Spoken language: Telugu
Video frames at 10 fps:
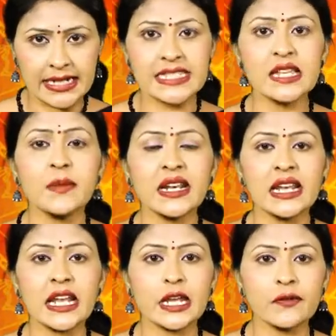డిసెంబర్
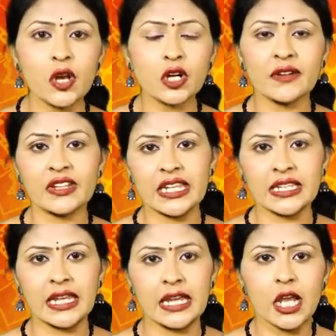నెల ఇరవై ఒకటవ
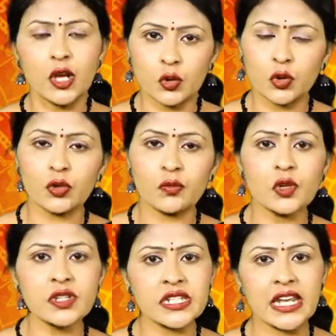తేదీ గురువు
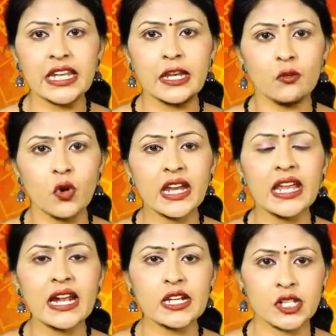శని
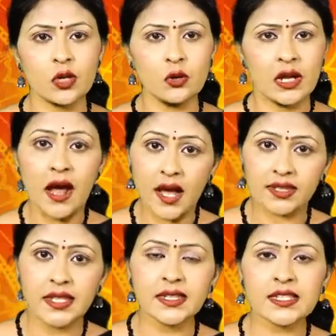ఒకే రాశిలో
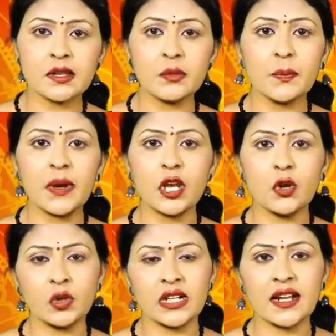అత్యంత
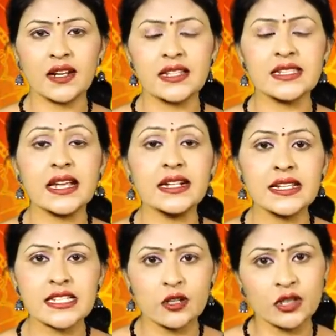సమీపంలో ఉంటారని
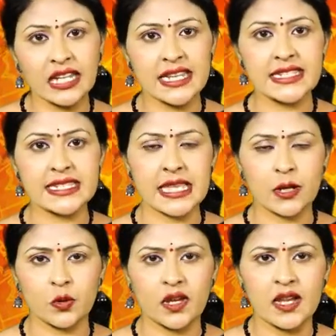సైంటిస్టులు
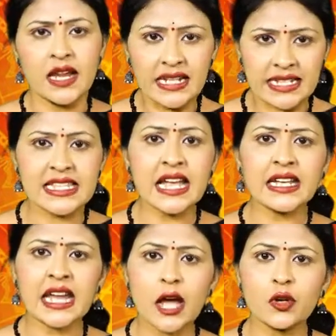తెలియజేశారు
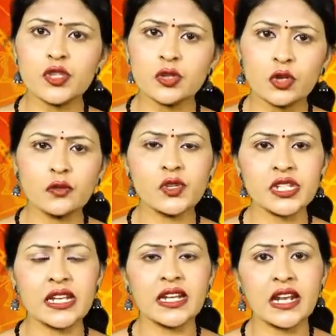నిజానికి ఆ రోజు గురువు
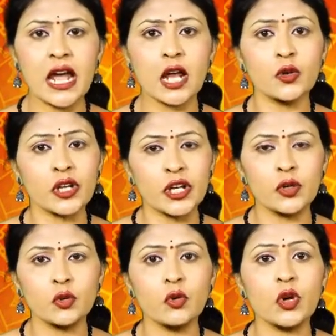శని గ్రహాలు
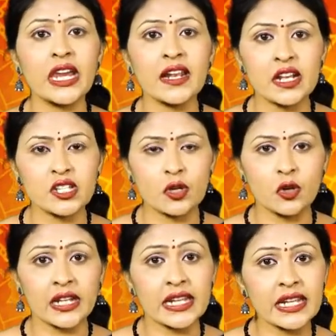రెండూ ఒకే
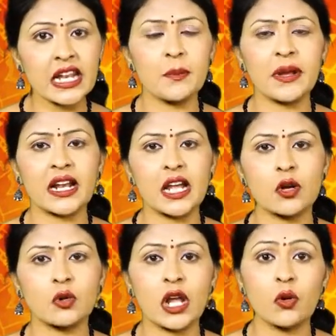రాశిలో డిగ్రీల
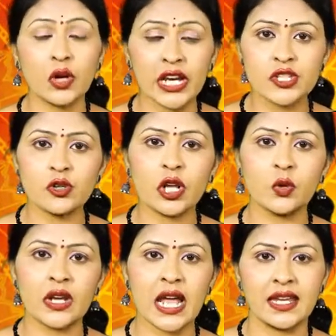పరంగా కూడా ఒకే చోట
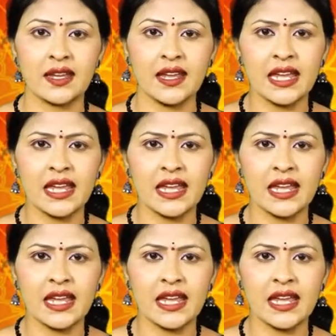ఉన్నాయి